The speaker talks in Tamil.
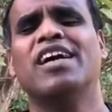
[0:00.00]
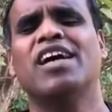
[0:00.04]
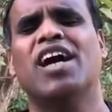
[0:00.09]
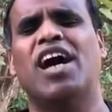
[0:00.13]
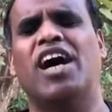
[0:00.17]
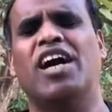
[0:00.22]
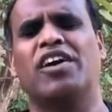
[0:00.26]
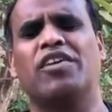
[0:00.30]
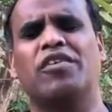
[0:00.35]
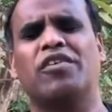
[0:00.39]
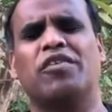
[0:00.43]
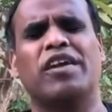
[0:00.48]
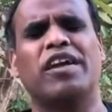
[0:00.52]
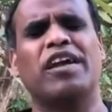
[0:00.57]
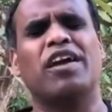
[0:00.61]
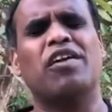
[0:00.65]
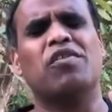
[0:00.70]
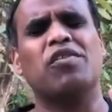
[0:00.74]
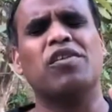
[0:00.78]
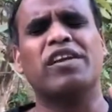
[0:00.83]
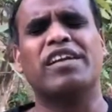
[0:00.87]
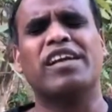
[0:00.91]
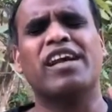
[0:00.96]
ஆண்டவரே
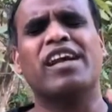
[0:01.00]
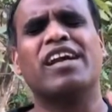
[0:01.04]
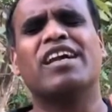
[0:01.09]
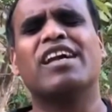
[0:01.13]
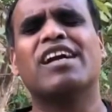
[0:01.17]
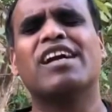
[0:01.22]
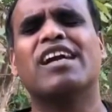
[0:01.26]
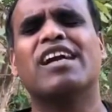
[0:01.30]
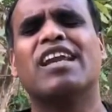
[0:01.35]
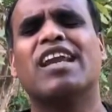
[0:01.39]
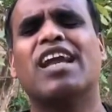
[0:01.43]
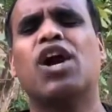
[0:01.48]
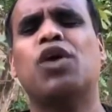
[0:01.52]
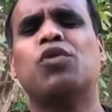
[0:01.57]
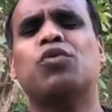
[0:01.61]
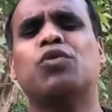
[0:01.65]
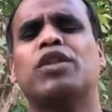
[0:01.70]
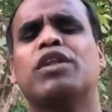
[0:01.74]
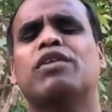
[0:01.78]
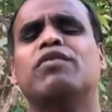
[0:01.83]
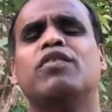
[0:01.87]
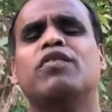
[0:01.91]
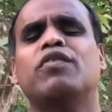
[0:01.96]
அவங்களுக்கு எங்கெங்கெல்லாம்
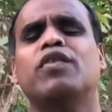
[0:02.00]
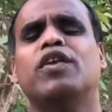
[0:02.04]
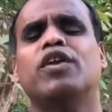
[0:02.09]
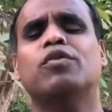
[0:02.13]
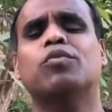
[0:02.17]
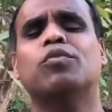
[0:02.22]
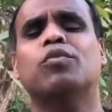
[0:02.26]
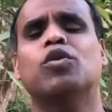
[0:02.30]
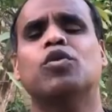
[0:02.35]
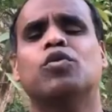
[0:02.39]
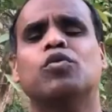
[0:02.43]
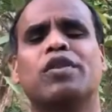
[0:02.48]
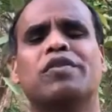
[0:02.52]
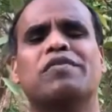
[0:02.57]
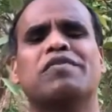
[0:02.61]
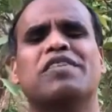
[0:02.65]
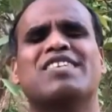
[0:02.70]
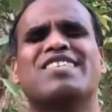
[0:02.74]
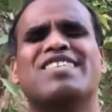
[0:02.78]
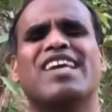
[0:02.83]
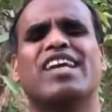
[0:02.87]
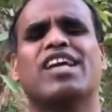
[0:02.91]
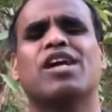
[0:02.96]
உதவி வேணுமோ உதவி
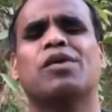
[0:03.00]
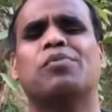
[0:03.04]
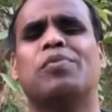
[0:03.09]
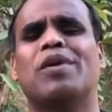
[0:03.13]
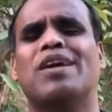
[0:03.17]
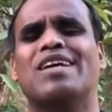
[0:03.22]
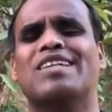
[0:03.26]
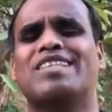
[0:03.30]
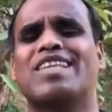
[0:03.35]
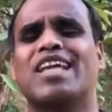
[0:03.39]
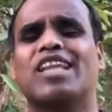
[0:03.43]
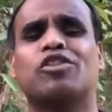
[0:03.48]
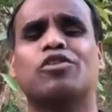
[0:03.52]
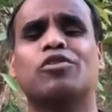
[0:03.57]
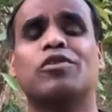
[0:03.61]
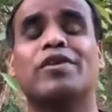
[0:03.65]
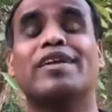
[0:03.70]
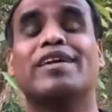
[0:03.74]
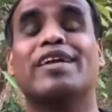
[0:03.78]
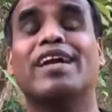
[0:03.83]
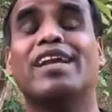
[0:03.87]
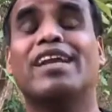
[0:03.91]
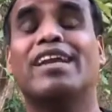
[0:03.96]
செய்யுங்கப்பா
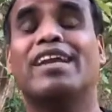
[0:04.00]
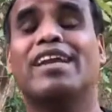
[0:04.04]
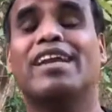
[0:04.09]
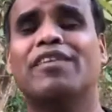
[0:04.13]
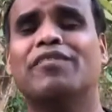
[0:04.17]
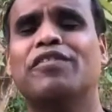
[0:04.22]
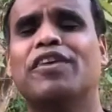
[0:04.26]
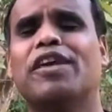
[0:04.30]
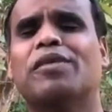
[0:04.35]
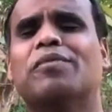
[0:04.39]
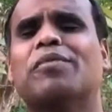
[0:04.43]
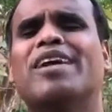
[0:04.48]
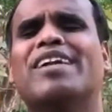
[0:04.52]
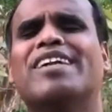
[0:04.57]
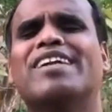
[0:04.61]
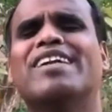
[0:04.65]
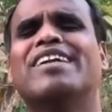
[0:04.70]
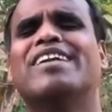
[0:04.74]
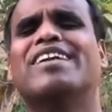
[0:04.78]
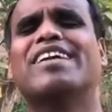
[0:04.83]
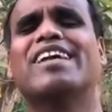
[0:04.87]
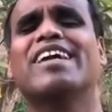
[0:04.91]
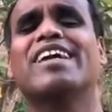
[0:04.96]
சத்ருவின் கையில் நீங்கள் விட
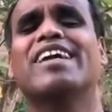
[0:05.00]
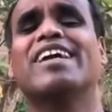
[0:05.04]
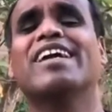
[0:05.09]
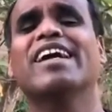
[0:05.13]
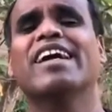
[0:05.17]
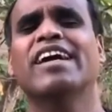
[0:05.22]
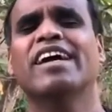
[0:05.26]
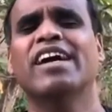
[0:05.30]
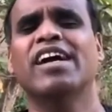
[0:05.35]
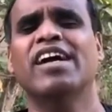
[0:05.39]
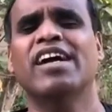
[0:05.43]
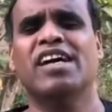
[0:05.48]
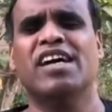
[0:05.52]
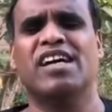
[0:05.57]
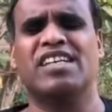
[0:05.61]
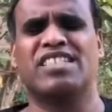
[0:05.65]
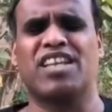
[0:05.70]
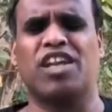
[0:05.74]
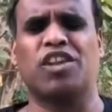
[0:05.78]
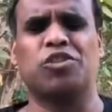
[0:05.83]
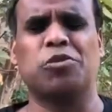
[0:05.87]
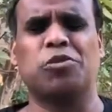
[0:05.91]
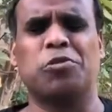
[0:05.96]
இருக்கீங்க
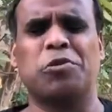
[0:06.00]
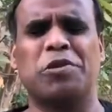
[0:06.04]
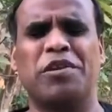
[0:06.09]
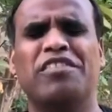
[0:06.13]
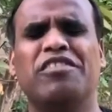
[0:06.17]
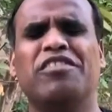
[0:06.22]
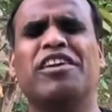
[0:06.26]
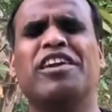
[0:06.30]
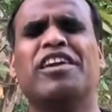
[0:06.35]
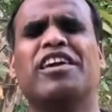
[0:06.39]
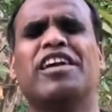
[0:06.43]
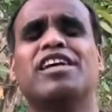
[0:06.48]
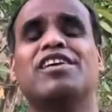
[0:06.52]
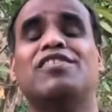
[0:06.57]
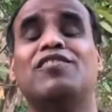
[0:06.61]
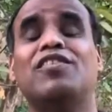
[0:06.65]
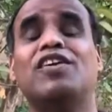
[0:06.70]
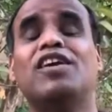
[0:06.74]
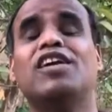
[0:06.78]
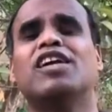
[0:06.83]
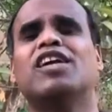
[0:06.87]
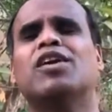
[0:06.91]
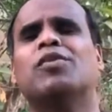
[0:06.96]
சத்ரு நிந்திக்கையில்
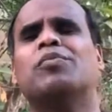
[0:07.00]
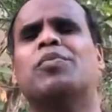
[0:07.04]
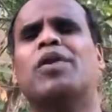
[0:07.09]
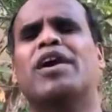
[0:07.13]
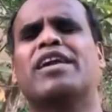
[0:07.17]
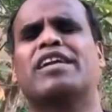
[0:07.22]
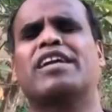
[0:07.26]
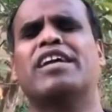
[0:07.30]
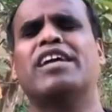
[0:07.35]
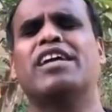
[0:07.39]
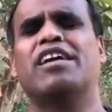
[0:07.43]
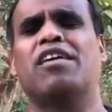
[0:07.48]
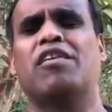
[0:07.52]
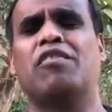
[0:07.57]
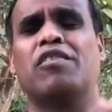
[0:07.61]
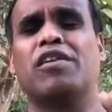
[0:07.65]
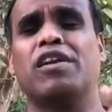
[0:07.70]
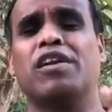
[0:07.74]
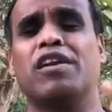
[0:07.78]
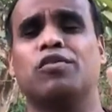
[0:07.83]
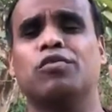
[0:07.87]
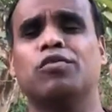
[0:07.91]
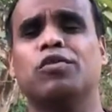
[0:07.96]
விழுங்க பார்க்கையில்
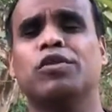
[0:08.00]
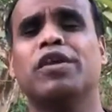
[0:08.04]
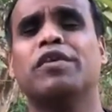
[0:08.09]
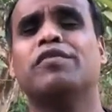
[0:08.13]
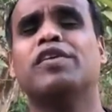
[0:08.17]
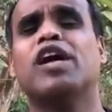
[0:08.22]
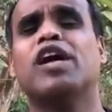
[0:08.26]
அவர்களுக்கு உதவி